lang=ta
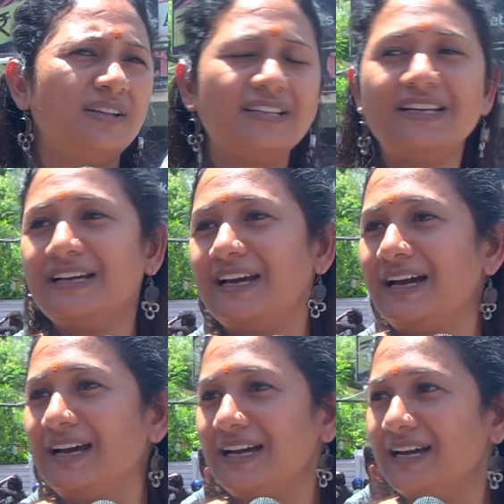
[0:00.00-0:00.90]
அது
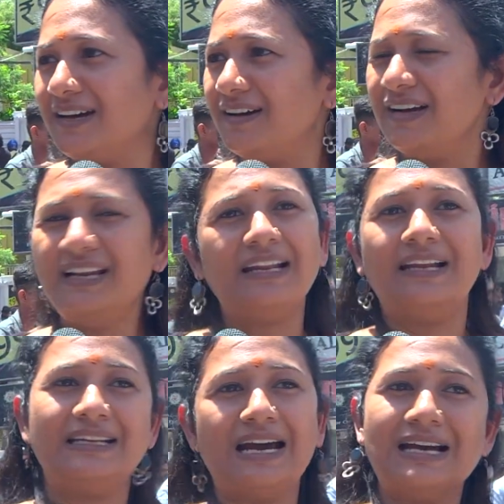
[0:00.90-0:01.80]
இல்லை
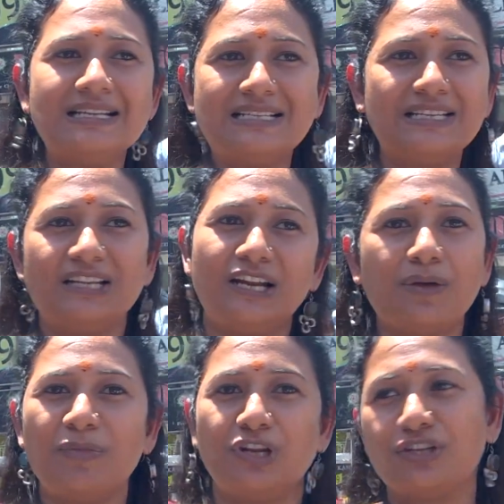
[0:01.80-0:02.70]
இல்லை டான்ஸ்
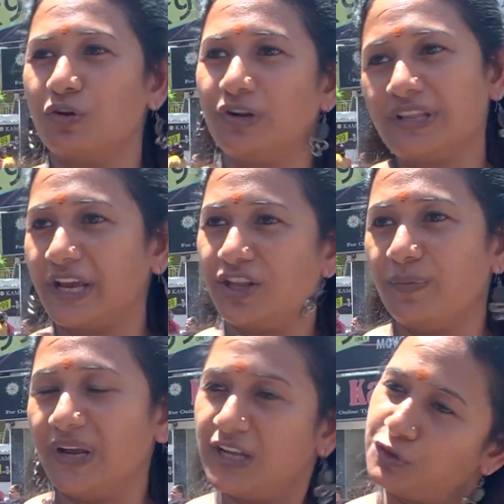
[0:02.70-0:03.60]
இதெல்லாம் நம்ம இதில் சொல்கிறதுக்கு
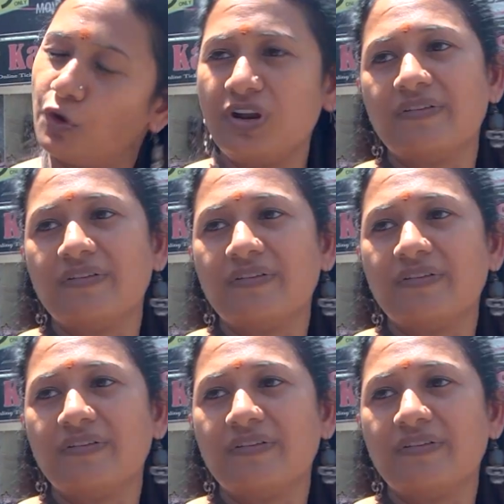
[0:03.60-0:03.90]
எதுவுமே இல்லை ஸ்டோரி